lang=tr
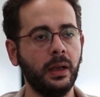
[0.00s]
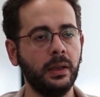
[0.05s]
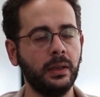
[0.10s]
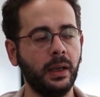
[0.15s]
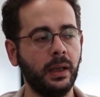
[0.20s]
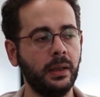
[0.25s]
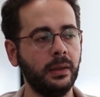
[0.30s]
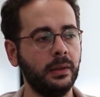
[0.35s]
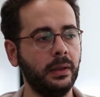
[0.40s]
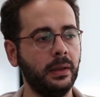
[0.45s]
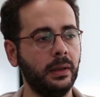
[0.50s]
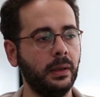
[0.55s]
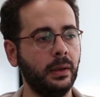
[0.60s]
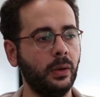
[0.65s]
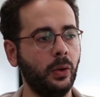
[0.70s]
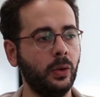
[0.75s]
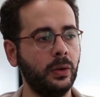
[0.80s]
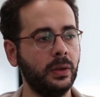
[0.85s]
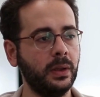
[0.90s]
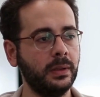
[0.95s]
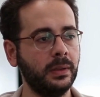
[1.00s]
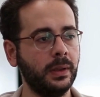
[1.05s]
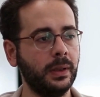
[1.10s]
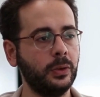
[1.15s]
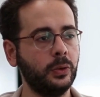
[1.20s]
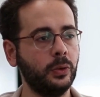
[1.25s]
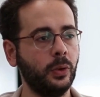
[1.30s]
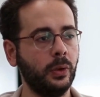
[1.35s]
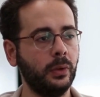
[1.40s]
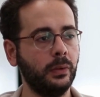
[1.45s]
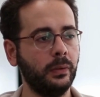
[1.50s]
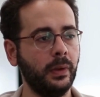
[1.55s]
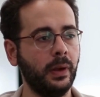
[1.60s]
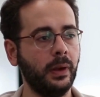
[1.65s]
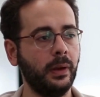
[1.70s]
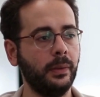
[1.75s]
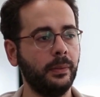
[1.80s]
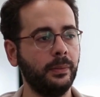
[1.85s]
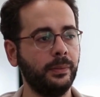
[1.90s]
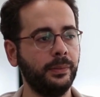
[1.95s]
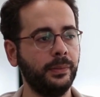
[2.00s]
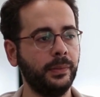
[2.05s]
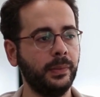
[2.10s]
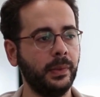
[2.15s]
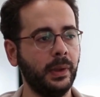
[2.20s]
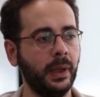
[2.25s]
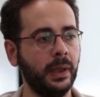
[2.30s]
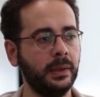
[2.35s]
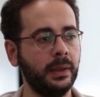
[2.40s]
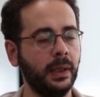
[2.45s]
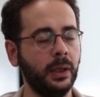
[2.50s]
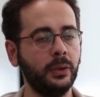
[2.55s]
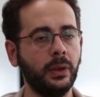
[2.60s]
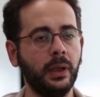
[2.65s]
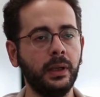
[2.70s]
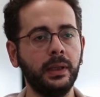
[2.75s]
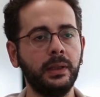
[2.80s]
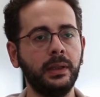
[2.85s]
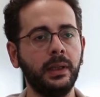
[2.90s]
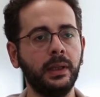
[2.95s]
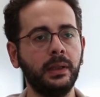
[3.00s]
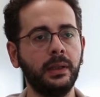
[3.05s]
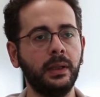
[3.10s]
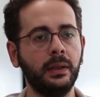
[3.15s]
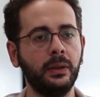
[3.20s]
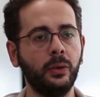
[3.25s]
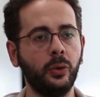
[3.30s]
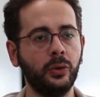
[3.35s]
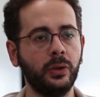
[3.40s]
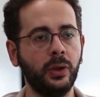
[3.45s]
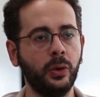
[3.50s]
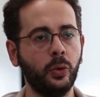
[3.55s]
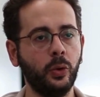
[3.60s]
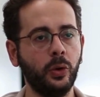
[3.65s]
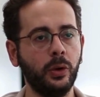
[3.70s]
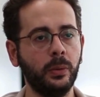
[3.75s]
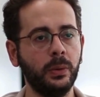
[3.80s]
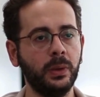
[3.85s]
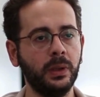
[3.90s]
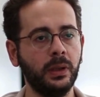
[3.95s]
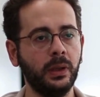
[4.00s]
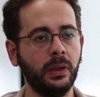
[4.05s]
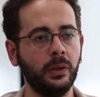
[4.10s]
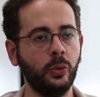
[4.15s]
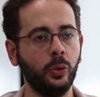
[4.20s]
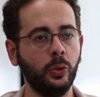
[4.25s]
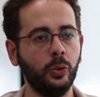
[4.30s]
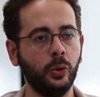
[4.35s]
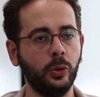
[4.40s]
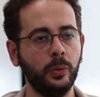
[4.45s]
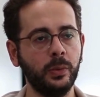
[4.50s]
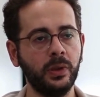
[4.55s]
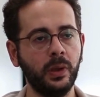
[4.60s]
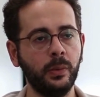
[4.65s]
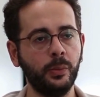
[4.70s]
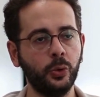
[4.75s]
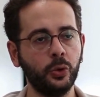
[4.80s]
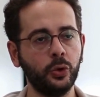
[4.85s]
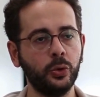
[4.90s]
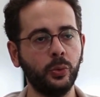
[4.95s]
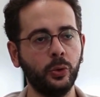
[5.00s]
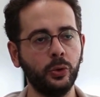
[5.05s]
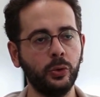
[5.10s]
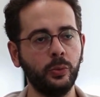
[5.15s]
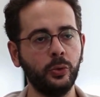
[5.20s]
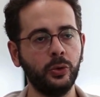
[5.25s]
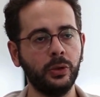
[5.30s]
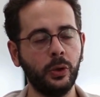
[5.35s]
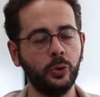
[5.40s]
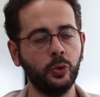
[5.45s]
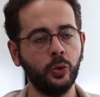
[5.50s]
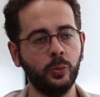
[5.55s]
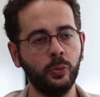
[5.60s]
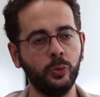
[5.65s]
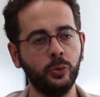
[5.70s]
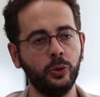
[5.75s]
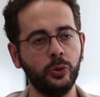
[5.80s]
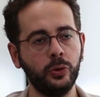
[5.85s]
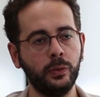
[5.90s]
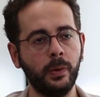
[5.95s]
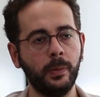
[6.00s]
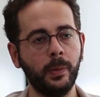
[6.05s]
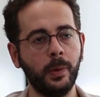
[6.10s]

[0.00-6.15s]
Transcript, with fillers: kendi organizasyon ve entelektüel yeteneklerini ortaya koyabildikleri dolu dolu bir sempozyum oldu. Bu yüzden çok mutluyuz ve